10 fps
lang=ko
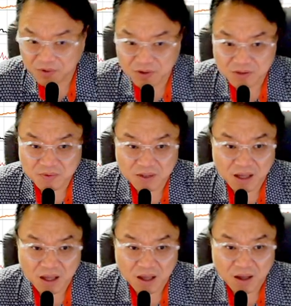한나 놔볼 필요
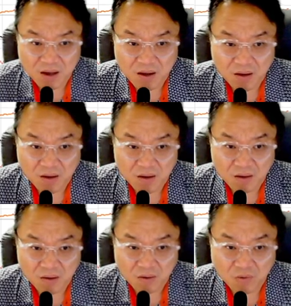있습니다.
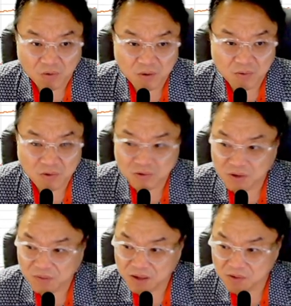
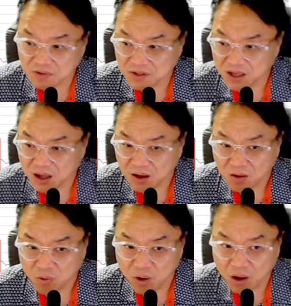월봉으로도
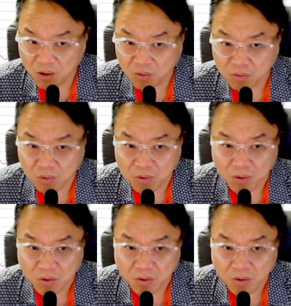한나봅시다 와우.